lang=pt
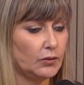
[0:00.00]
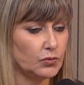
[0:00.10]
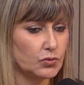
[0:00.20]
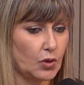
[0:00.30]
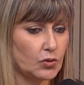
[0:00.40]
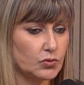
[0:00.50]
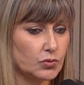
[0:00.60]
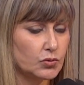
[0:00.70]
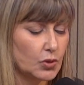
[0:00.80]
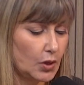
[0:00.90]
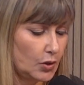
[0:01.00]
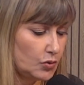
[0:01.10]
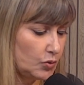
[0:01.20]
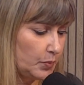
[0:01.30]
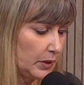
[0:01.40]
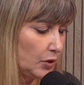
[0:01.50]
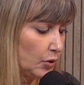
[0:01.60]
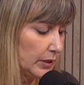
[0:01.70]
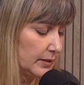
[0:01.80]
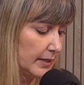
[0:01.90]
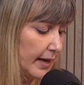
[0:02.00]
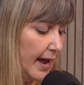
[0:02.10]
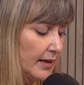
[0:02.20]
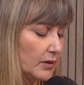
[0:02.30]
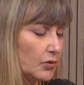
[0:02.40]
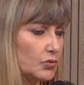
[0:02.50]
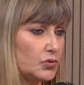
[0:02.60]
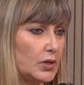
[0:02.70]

os nossos superiores hierárquicos,